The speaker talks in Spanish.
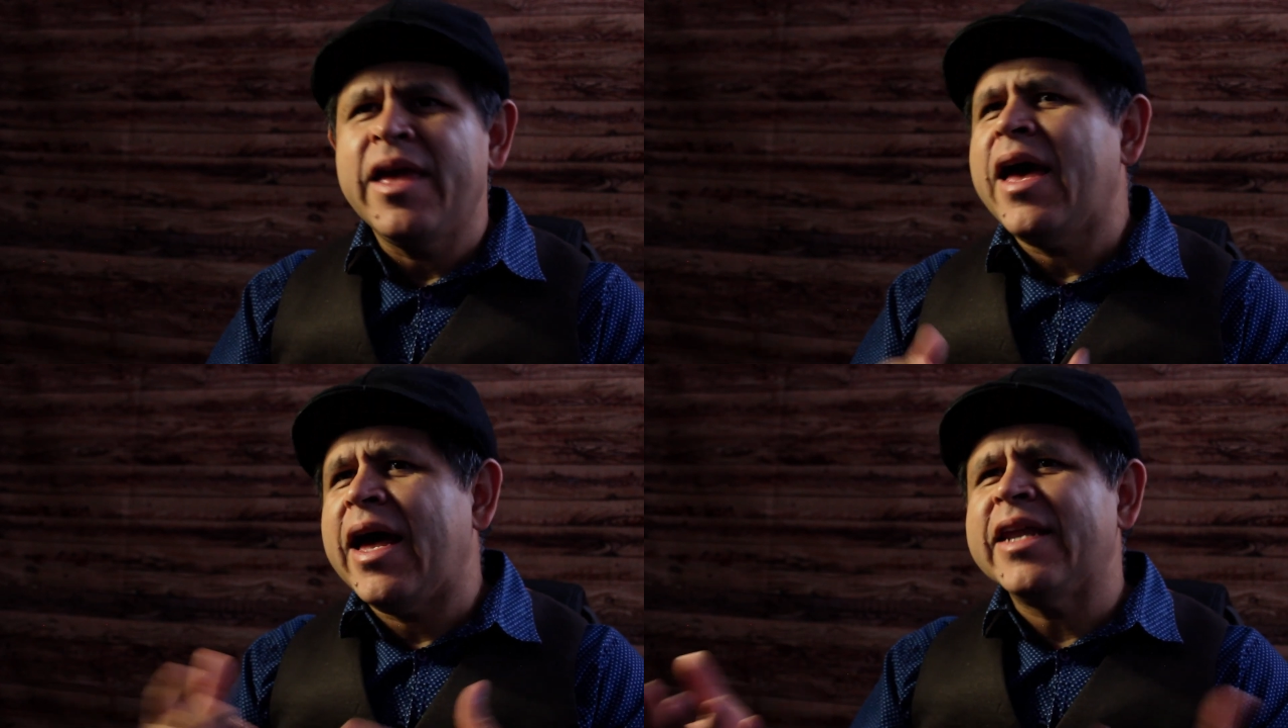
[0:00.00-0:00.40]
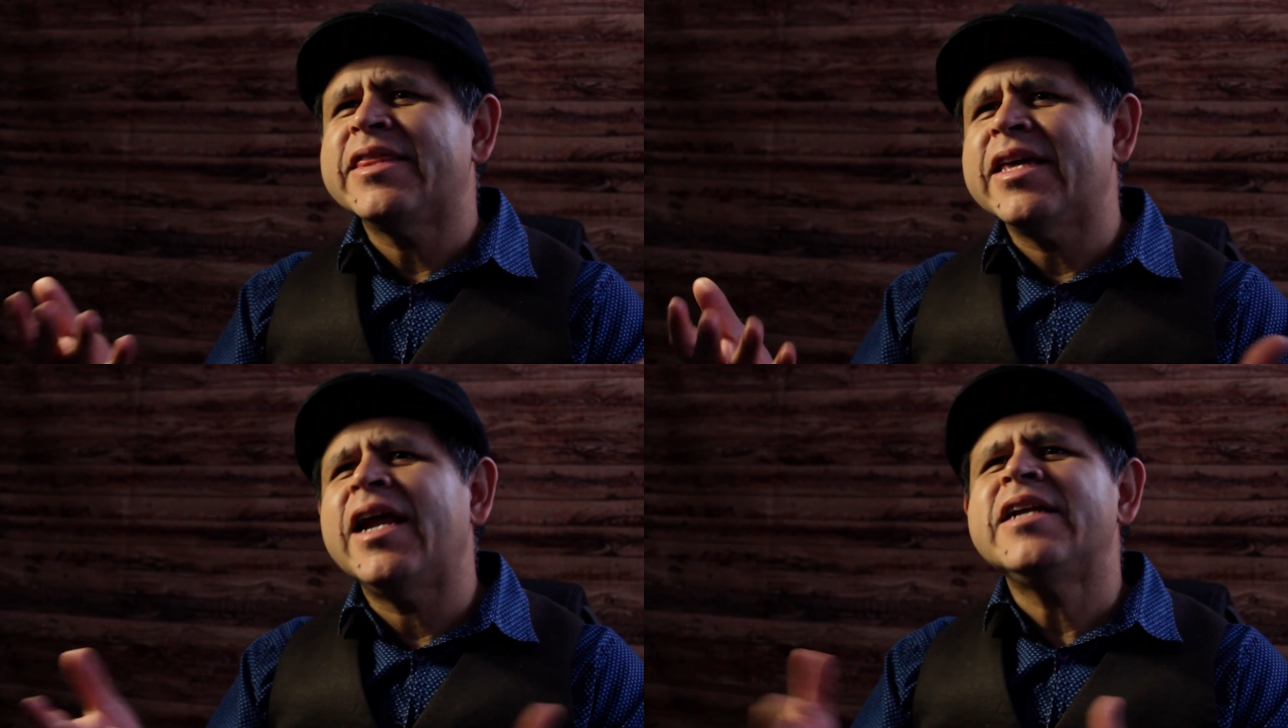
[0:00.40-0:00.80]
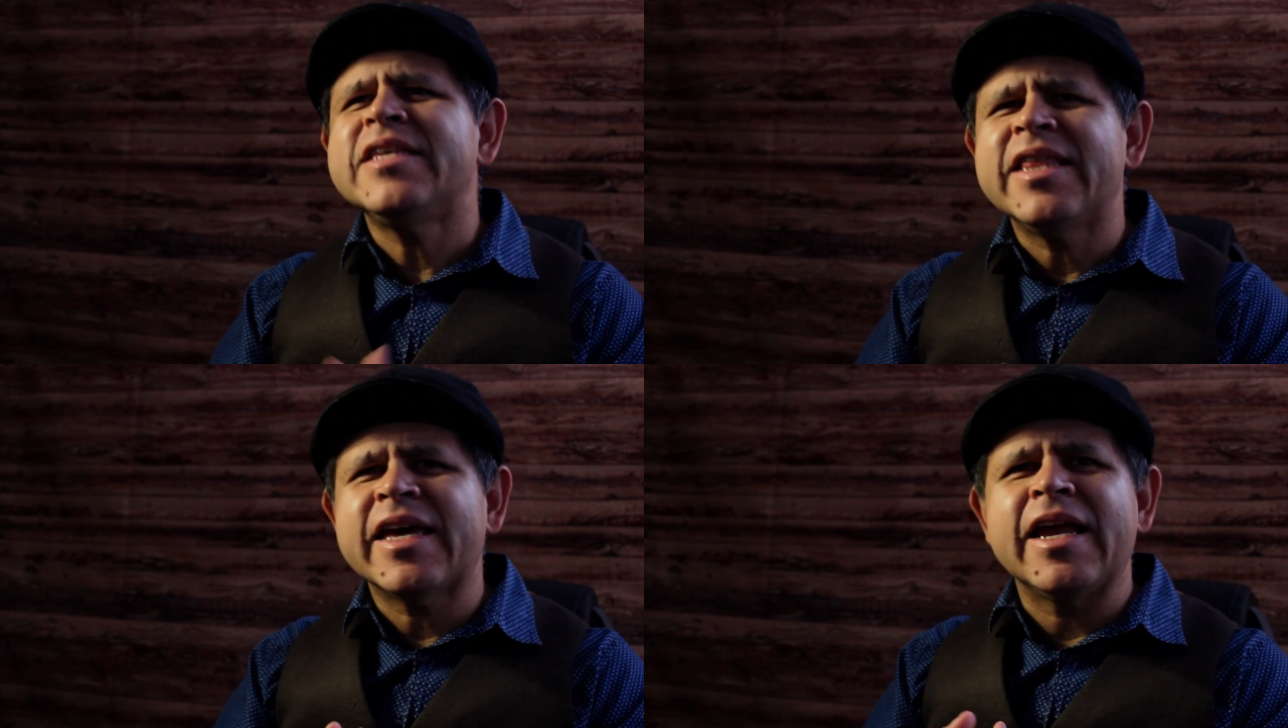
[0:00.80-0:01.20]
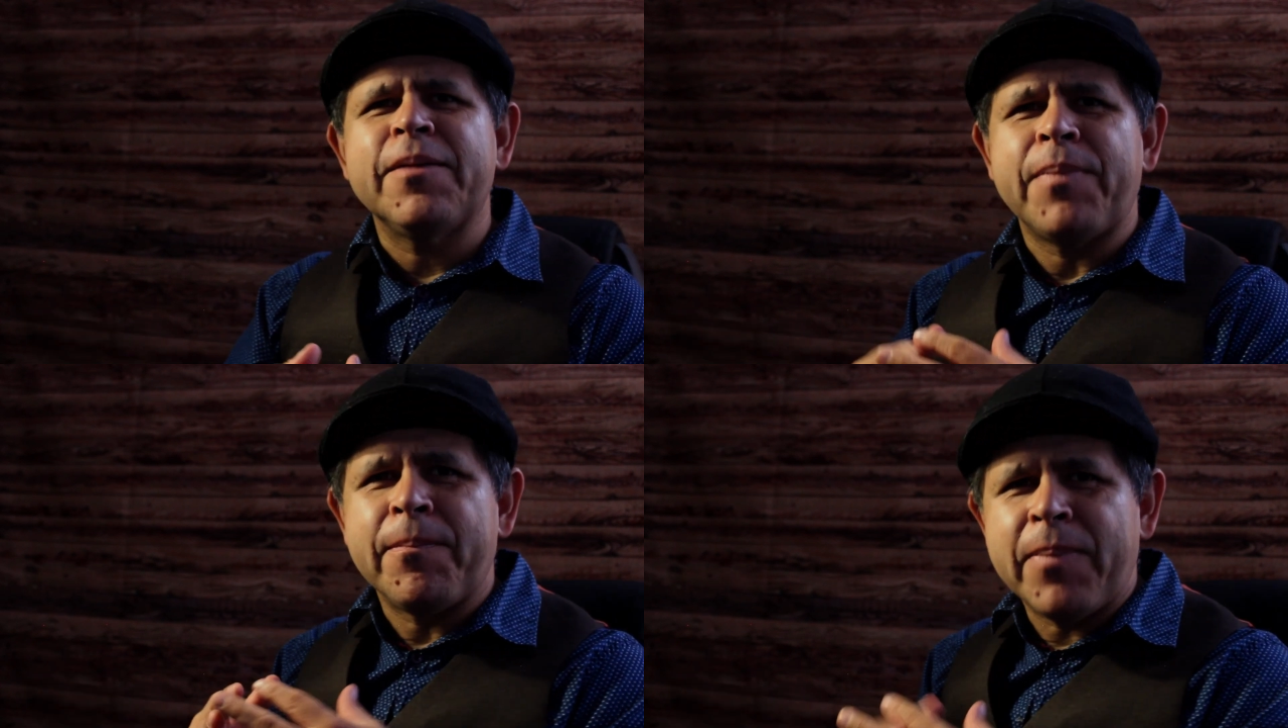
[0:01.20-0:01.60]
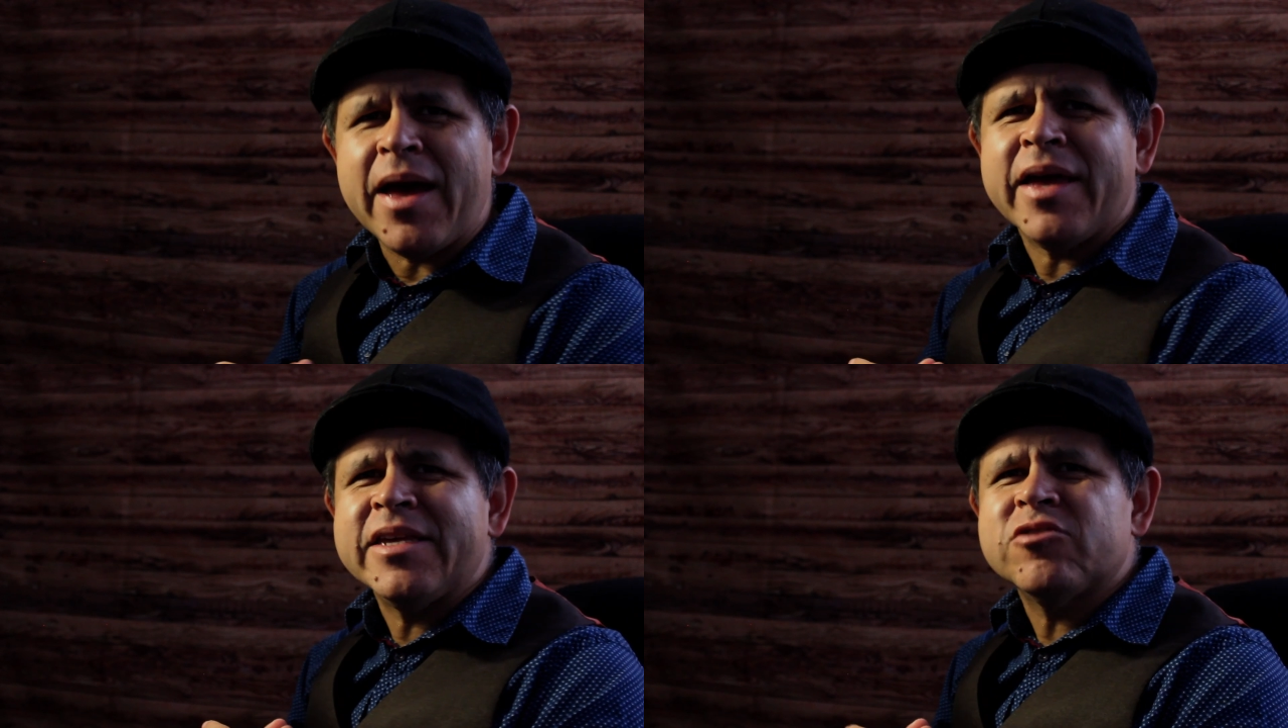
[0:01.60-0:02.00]
Al enterarse de que el
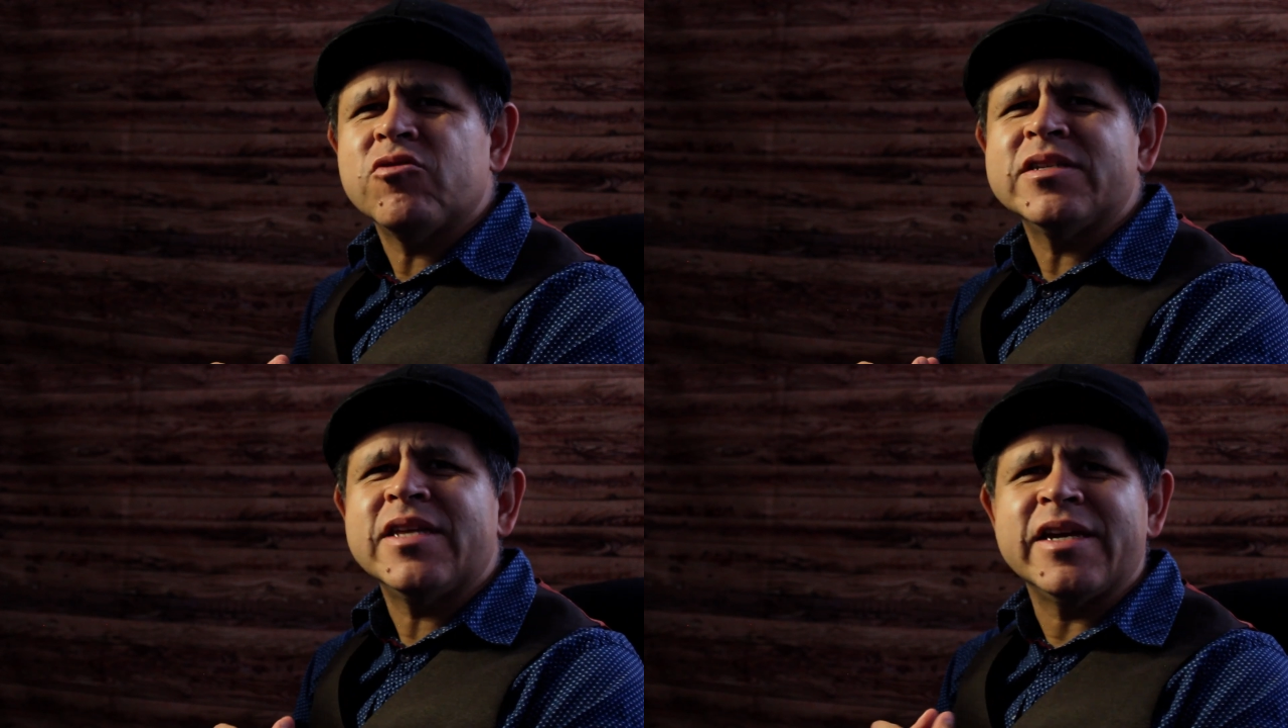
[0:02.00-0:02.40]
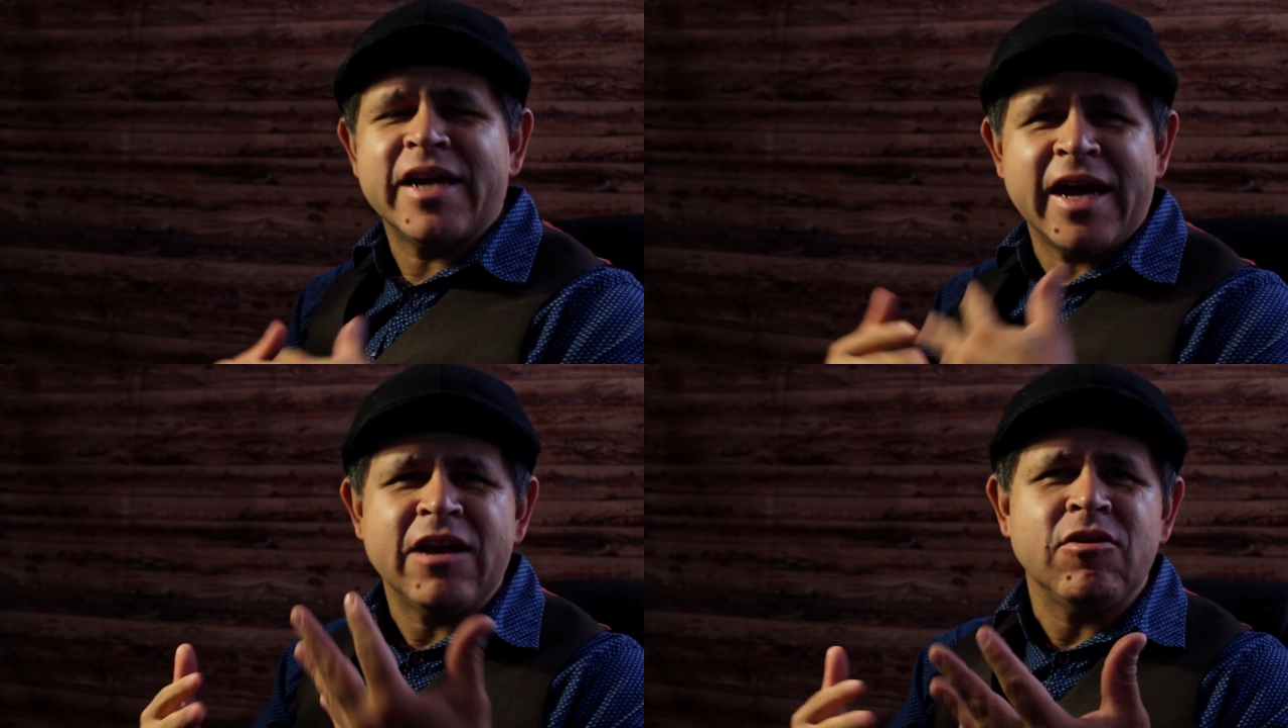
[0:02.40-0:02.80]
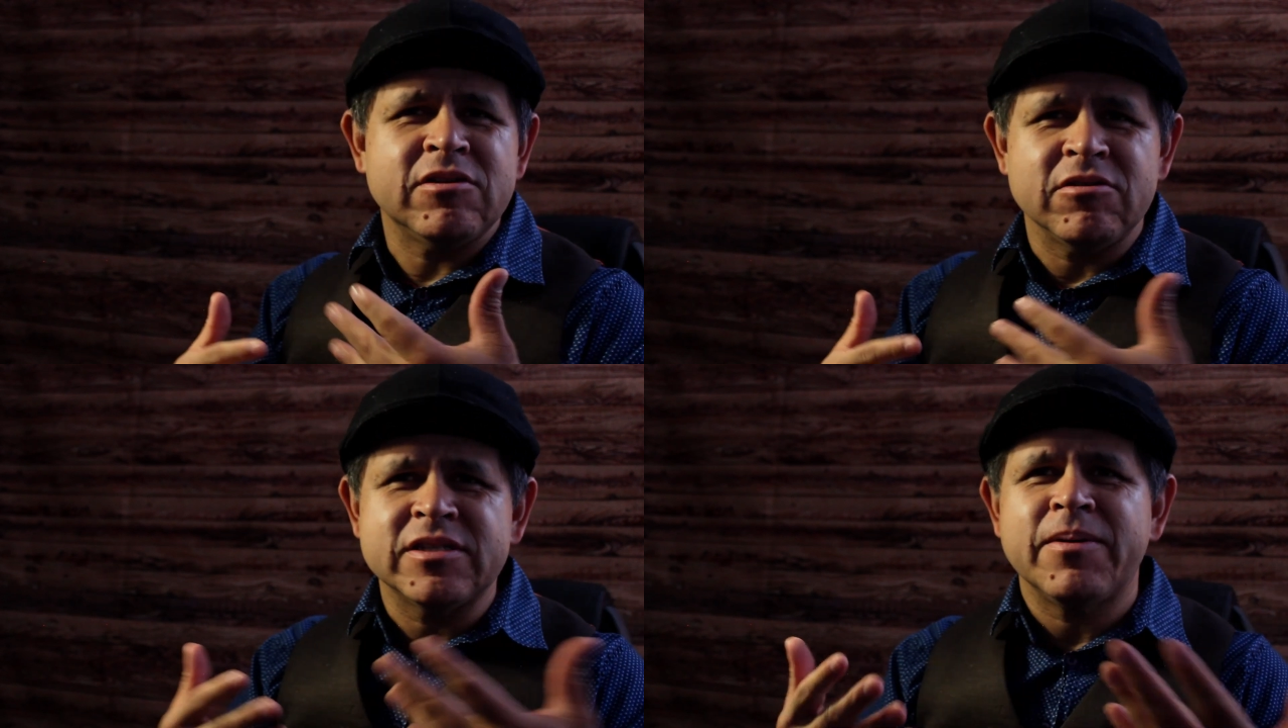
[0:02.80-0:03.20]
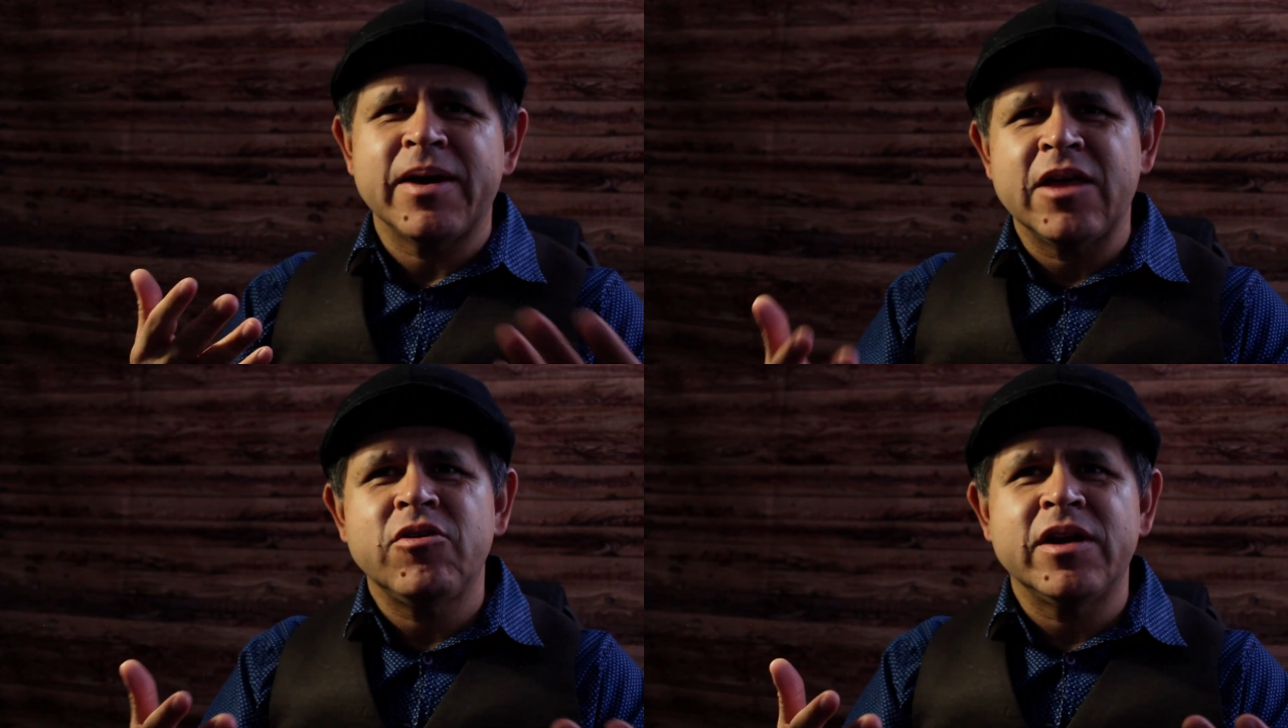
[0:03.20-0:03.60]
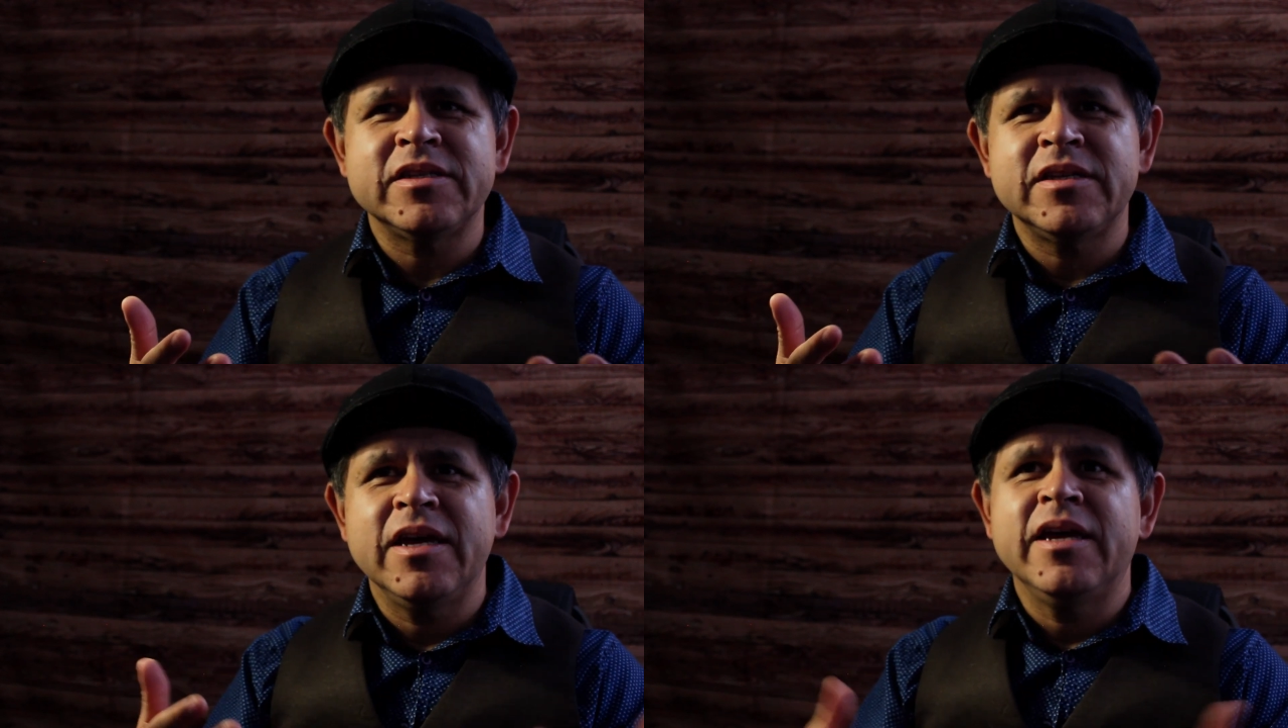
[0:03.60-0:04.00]
papá hizo este regalo a los
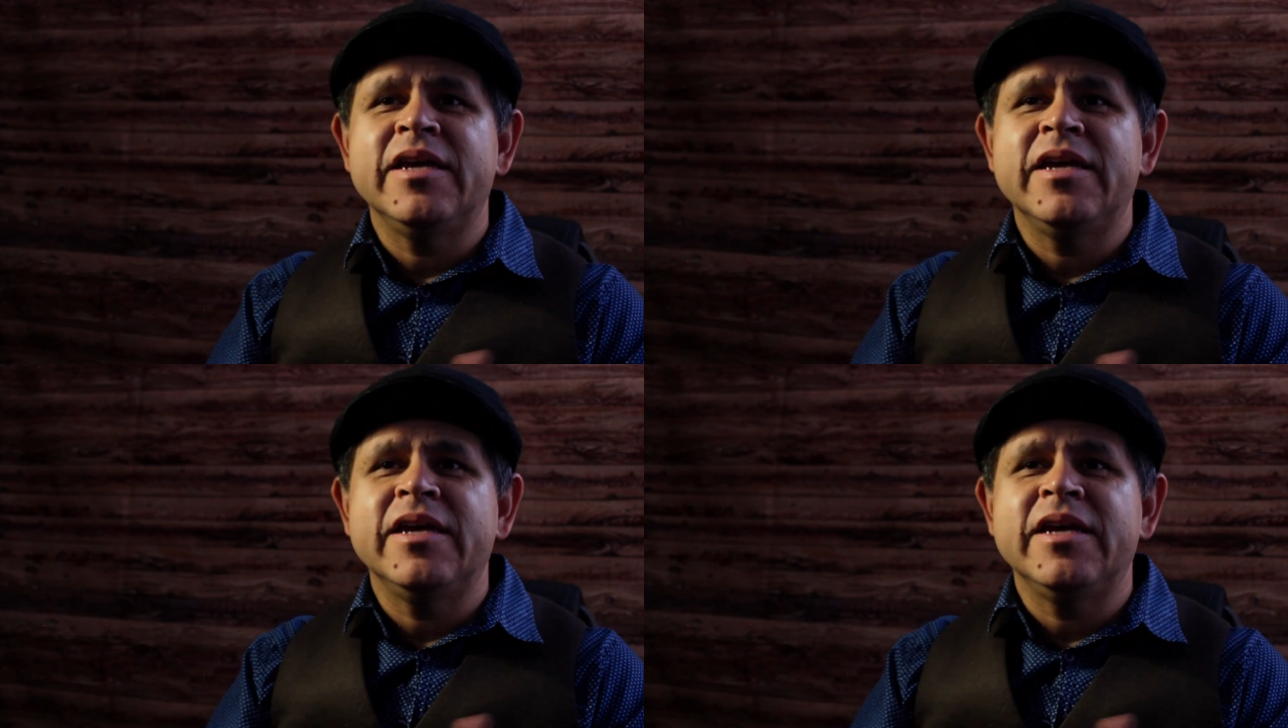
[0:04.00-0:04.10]
trabajadores